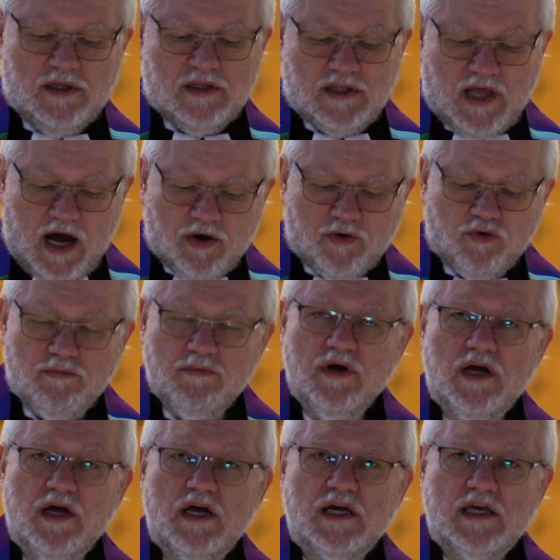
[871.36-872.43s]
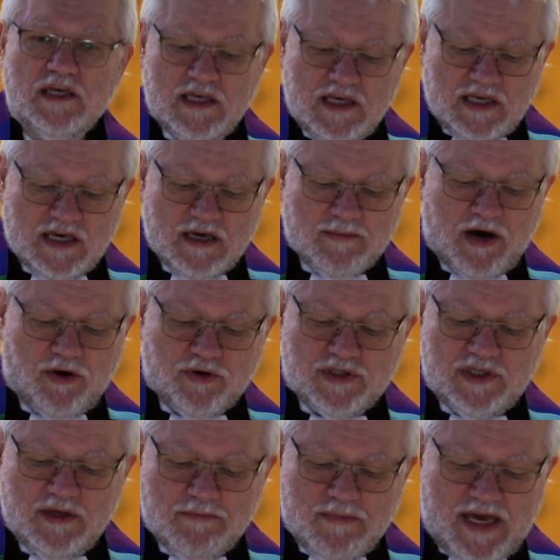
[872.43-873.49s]
Darum ging ihm auch
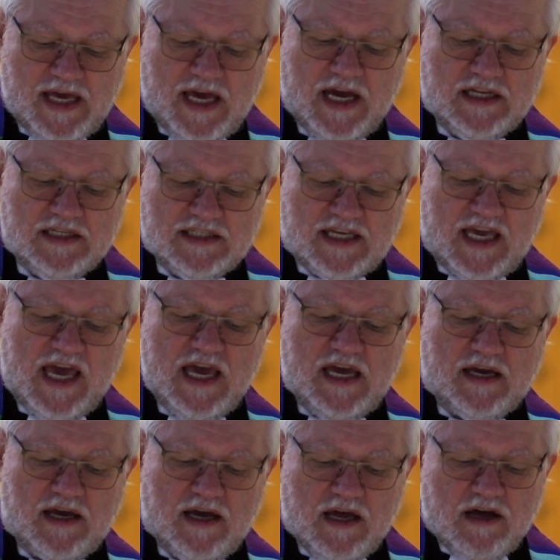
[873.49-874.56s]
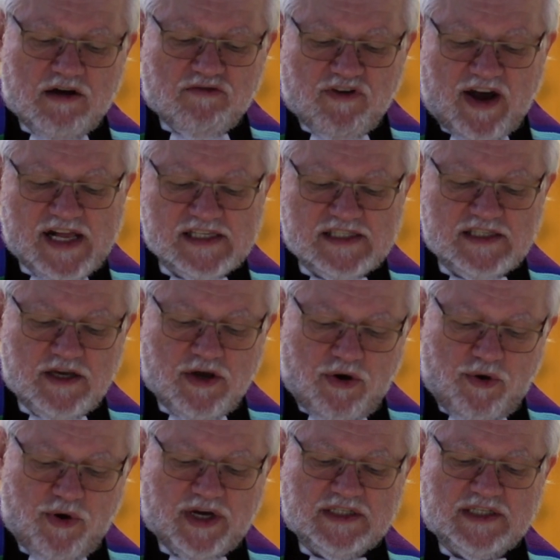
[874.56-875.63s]
die Menge entgegen, weil sie
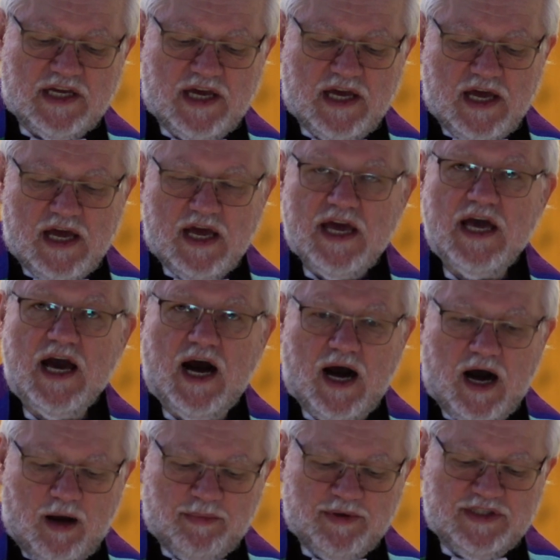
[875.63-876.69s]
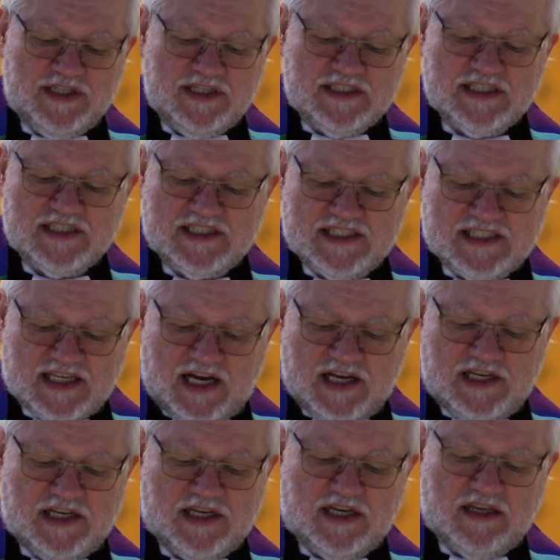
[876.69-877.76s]
hörte, er habe dieses
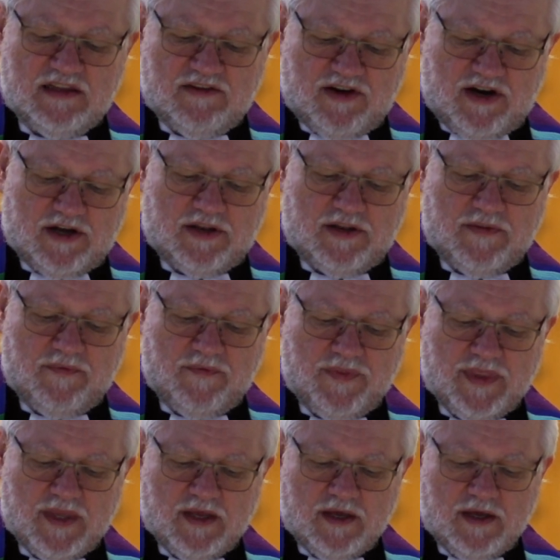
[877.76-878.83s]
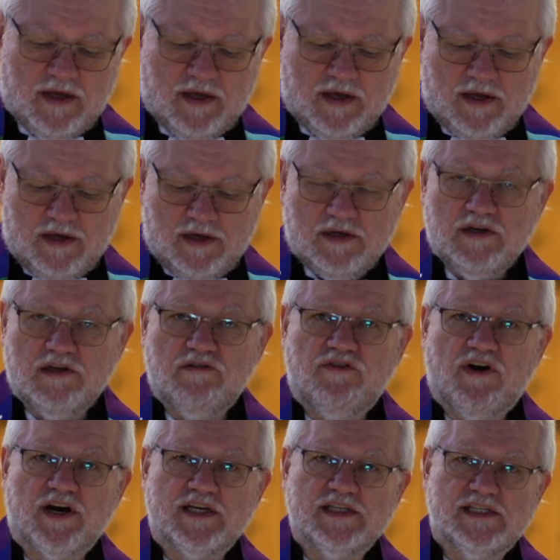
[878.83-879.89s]
Zeichen getan. Die
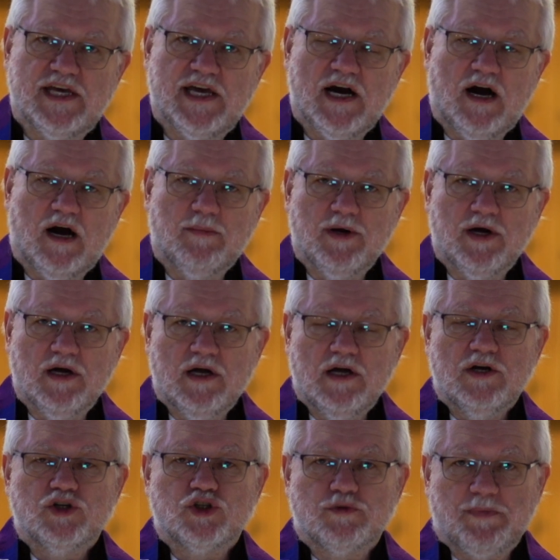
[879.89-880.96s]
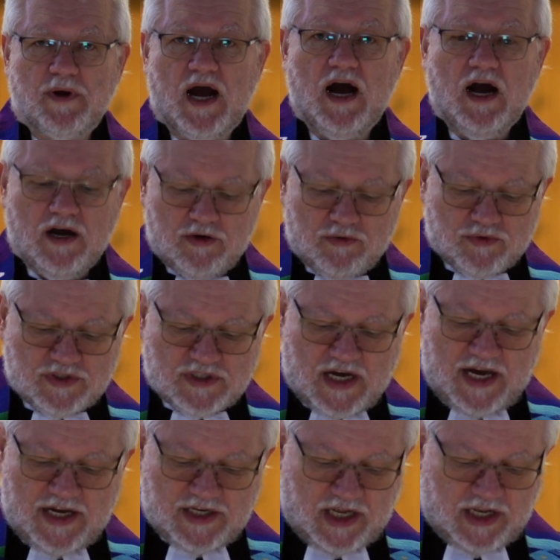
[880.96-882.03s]
Pharisäer aber sprachen
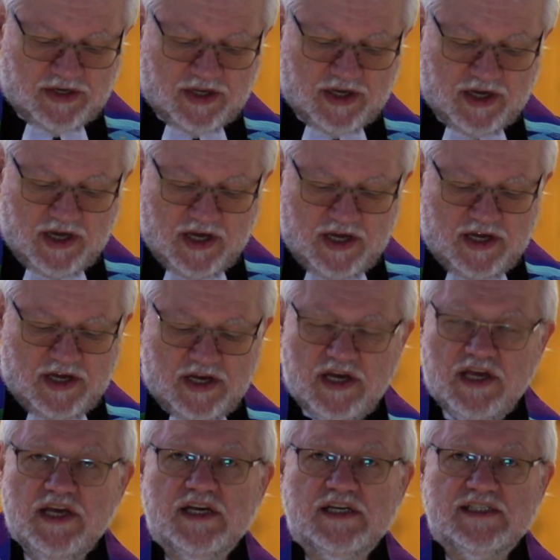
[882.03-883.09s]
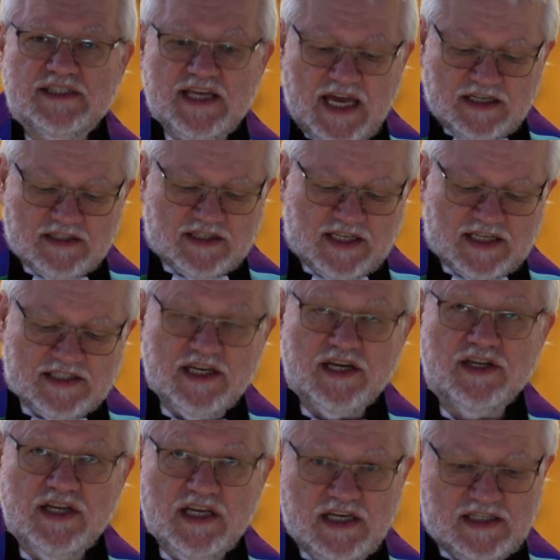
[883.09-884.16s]
untereinander, ihr seht, dass ihr
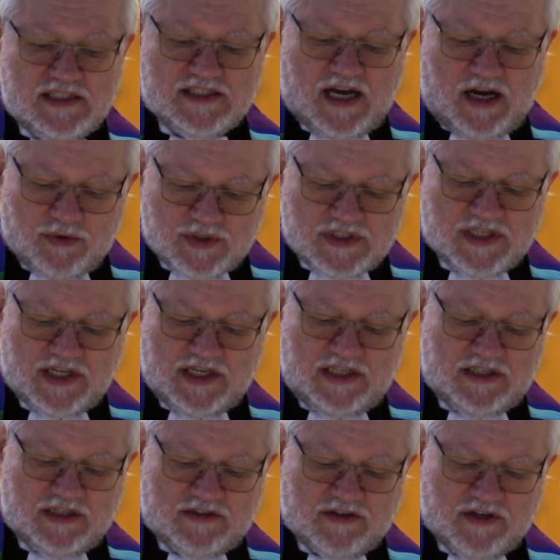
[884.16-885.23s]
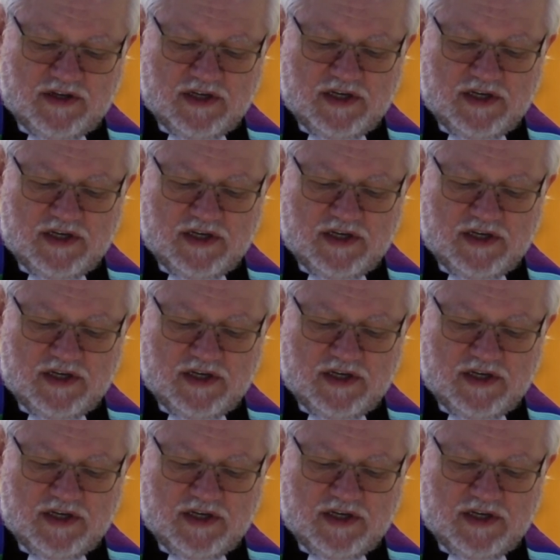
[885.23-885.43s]
nichts ausrichtet.